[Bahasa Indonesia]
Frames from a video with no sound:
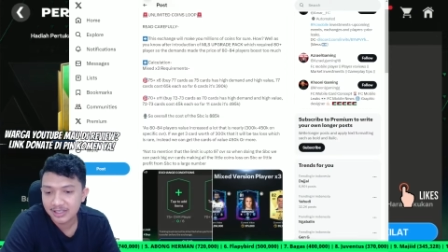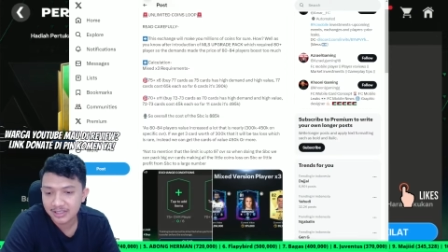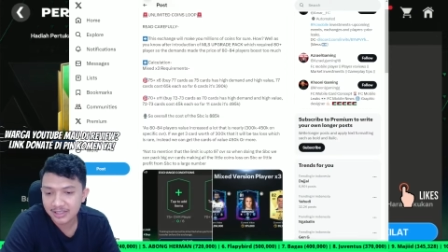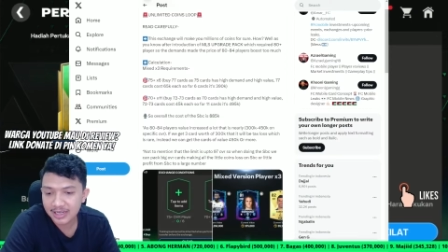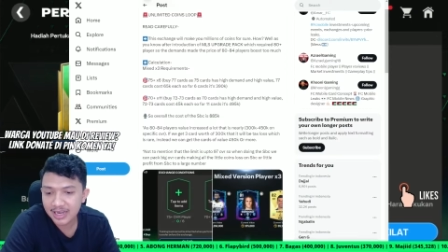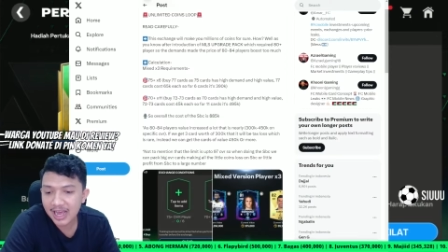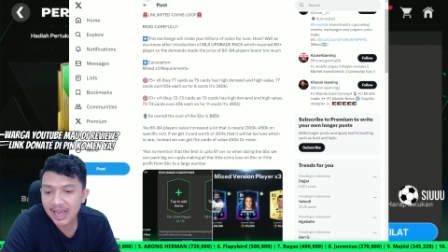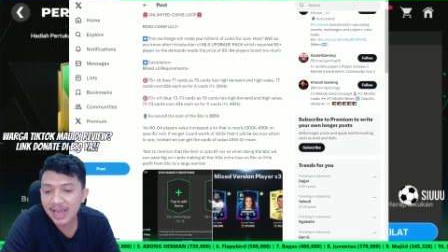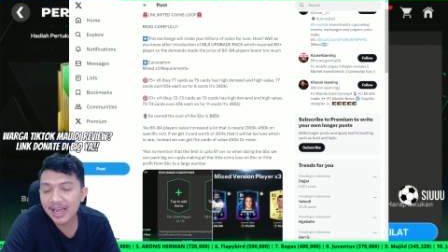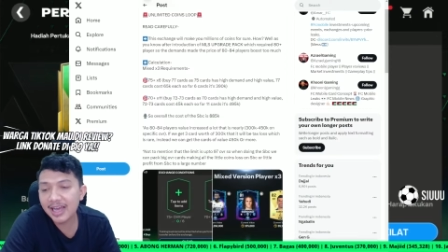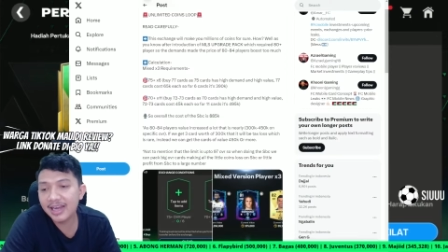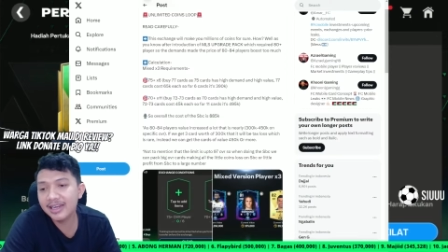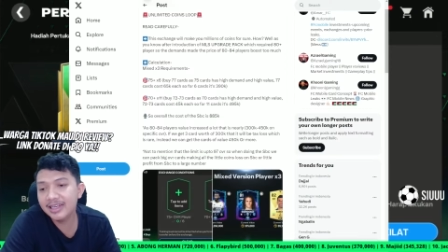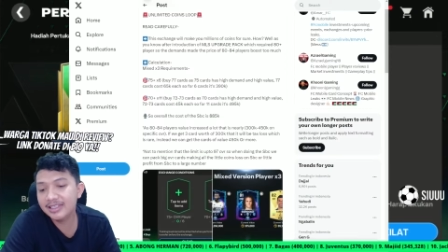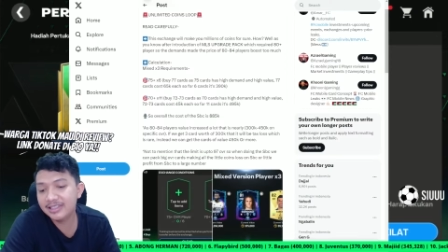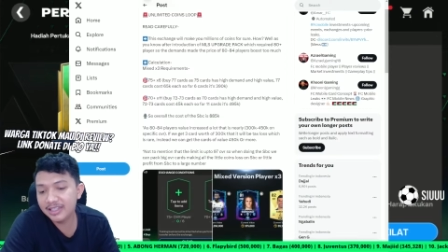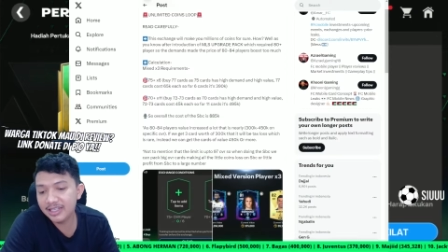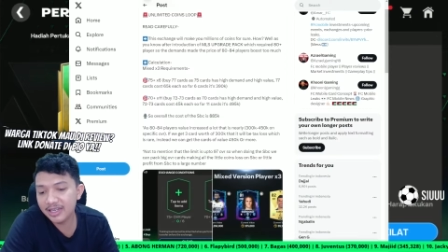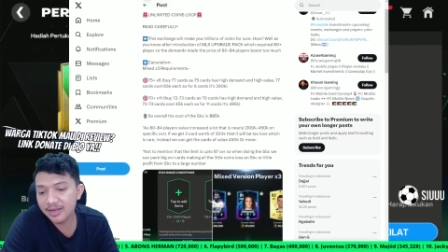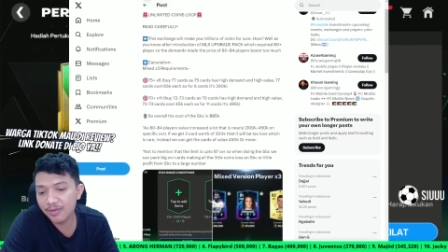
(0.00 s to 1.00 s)
Sedangkan di
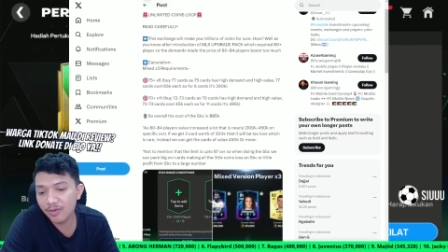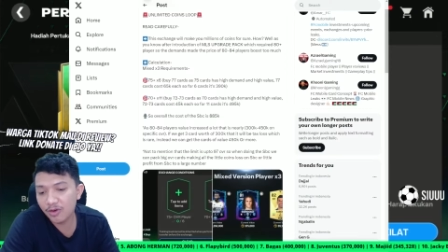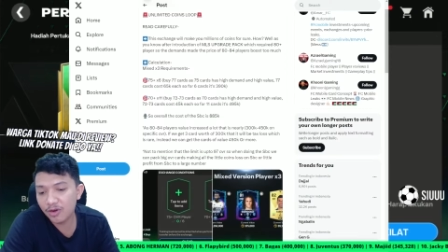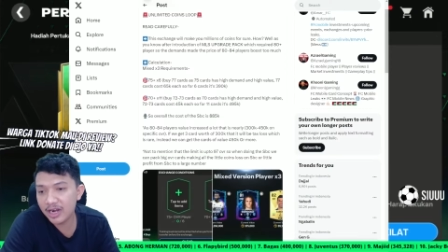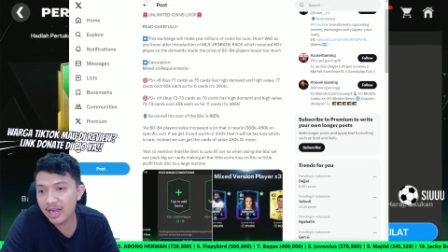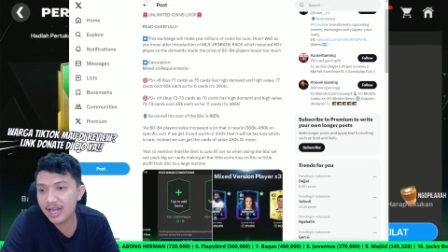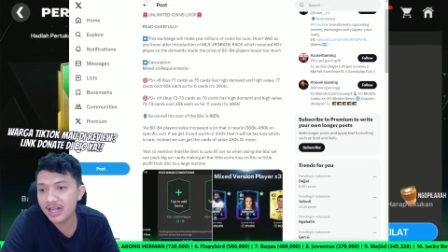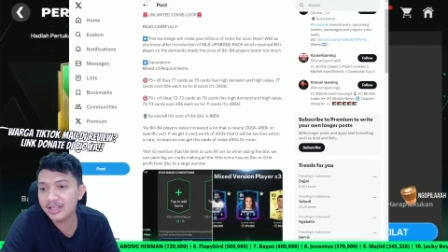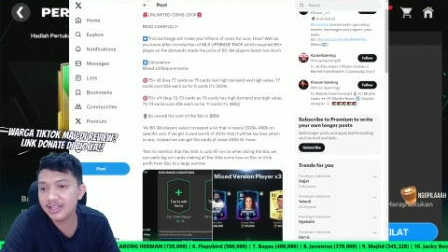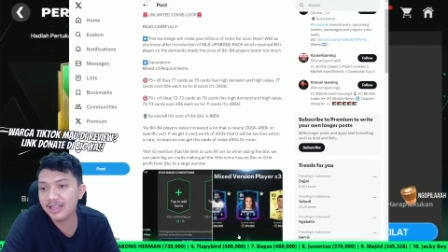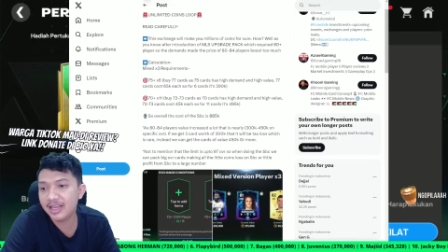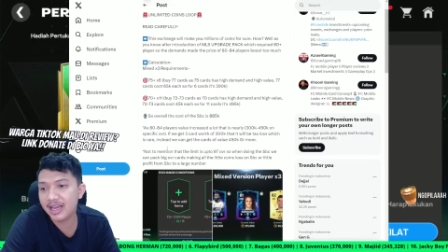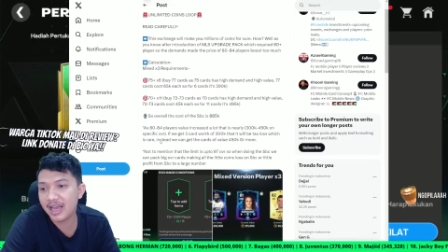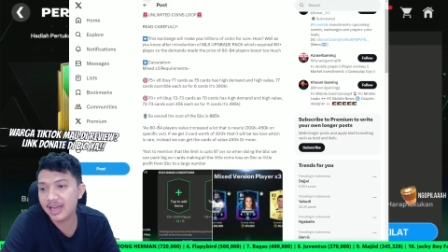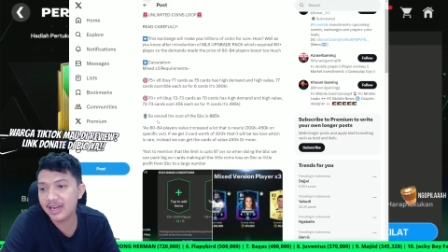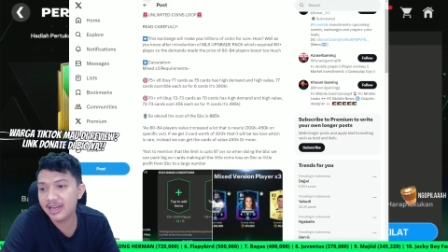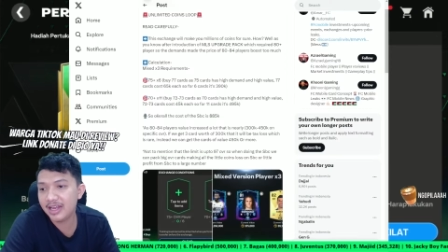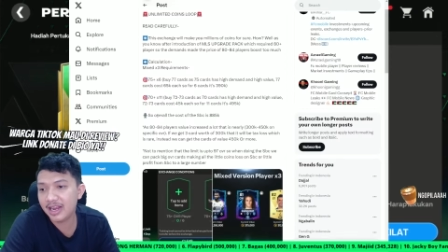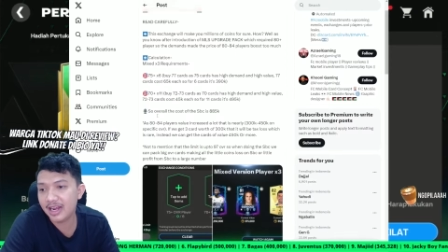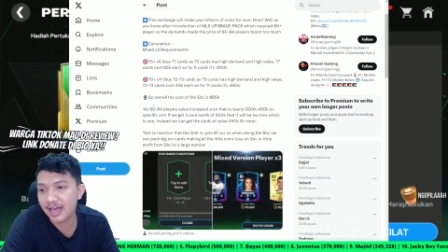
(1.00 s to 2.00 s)
sini modalnya
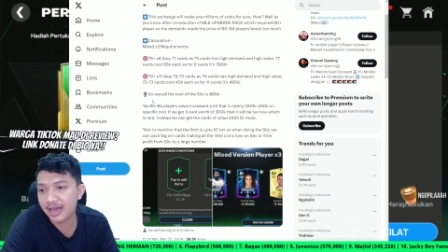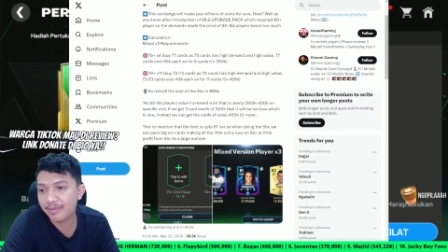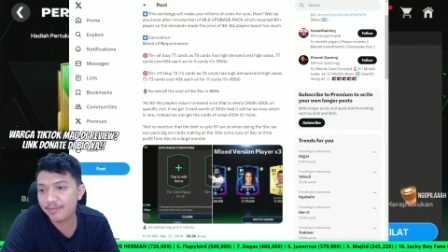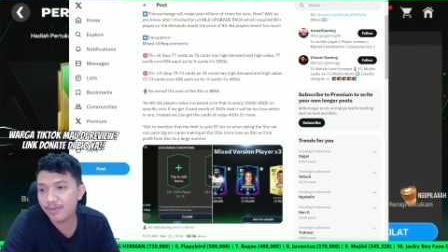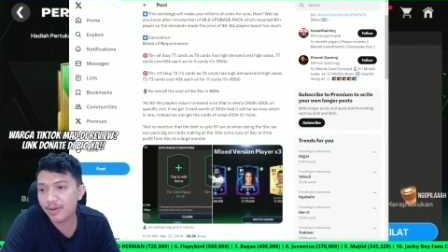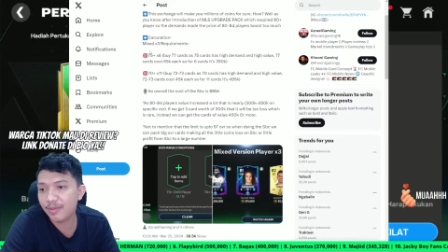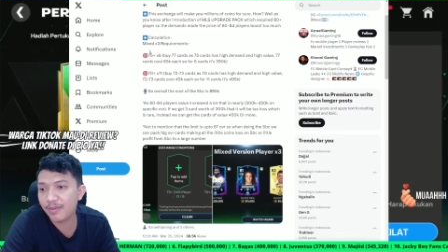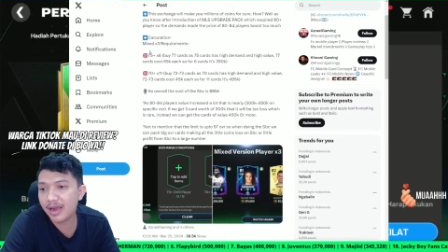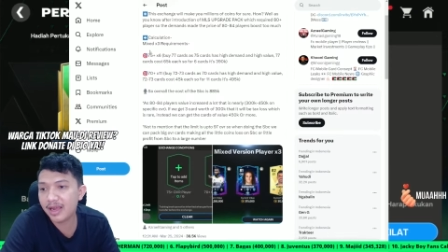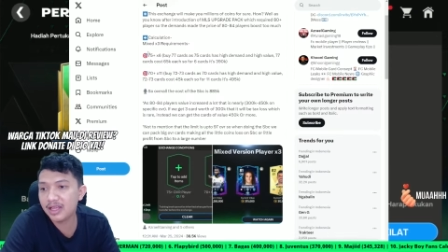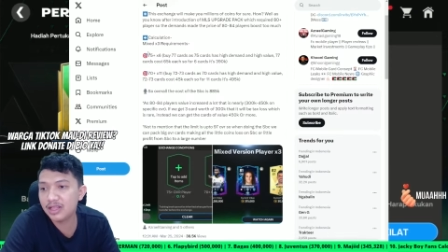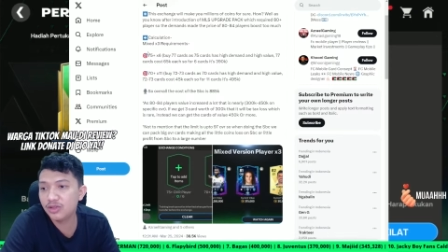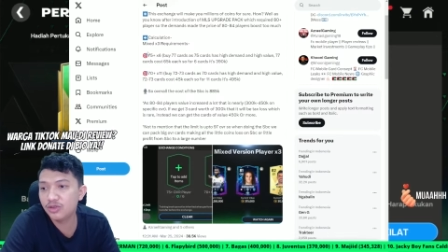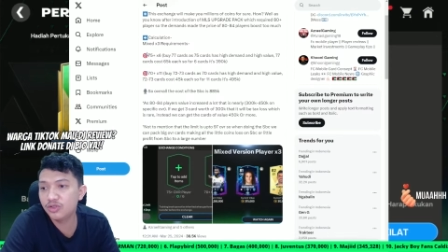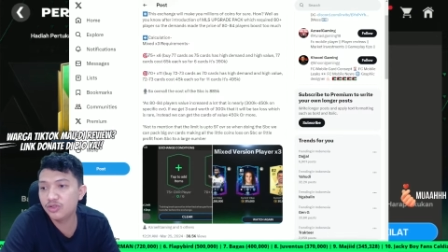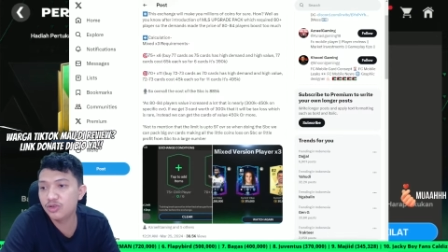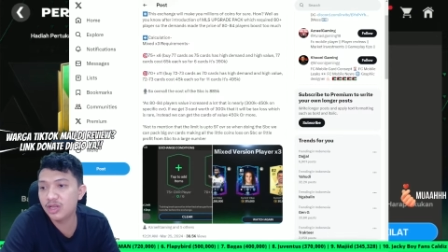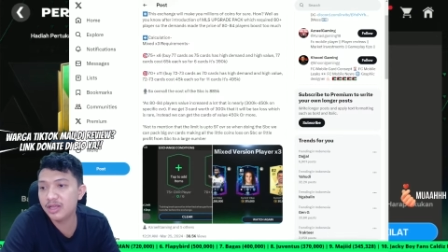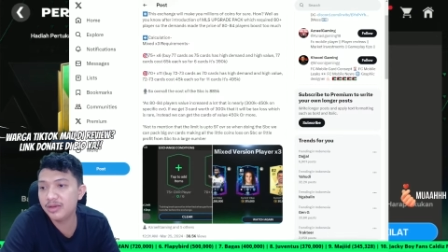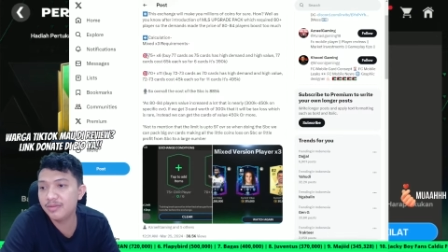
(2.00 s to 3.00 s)
adalah pemain
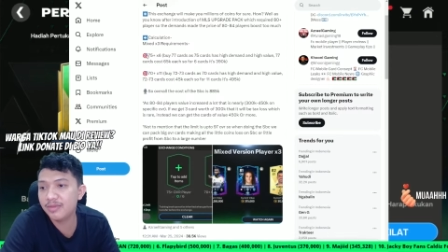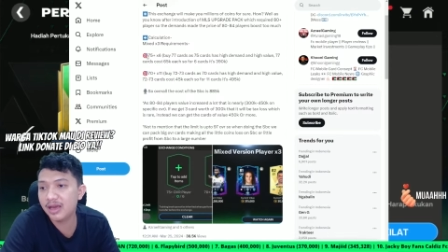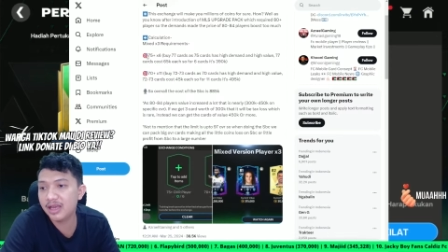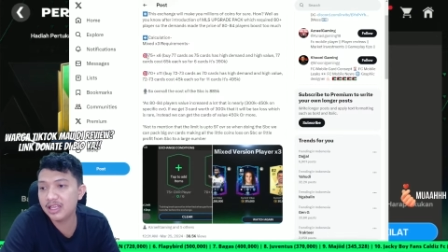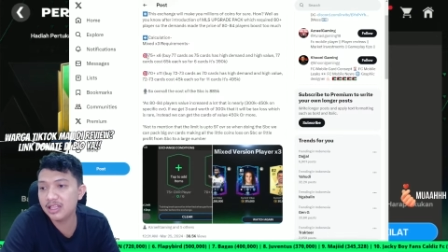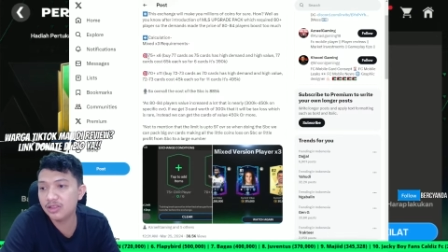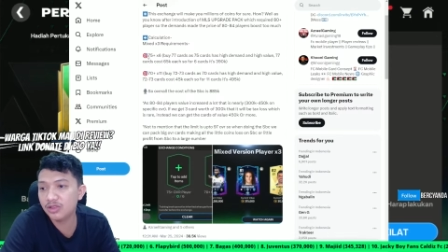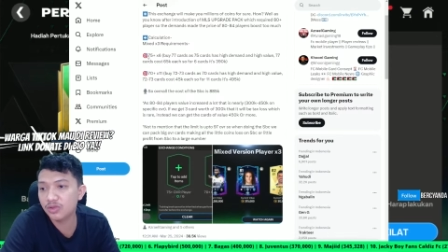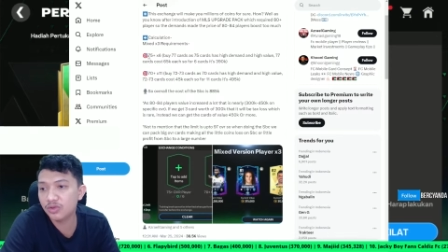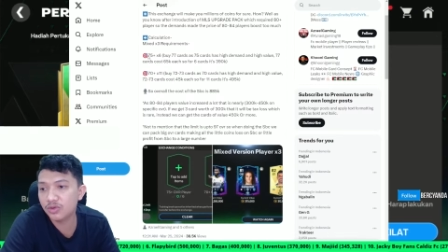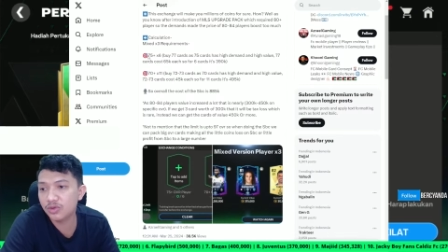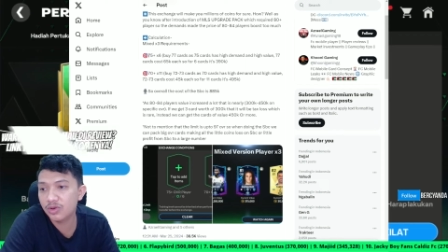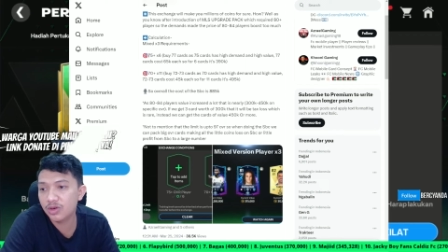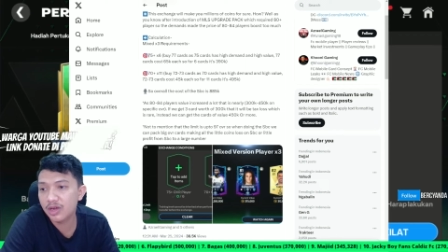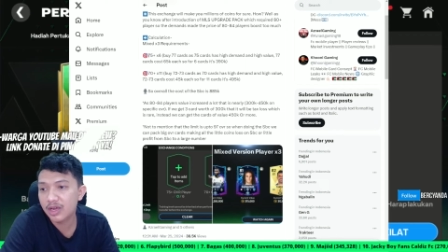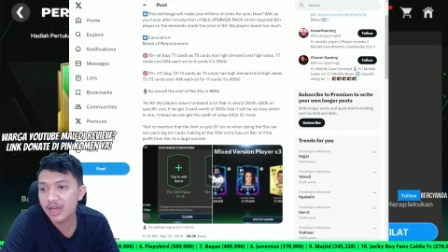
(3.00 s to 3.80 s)
75 itu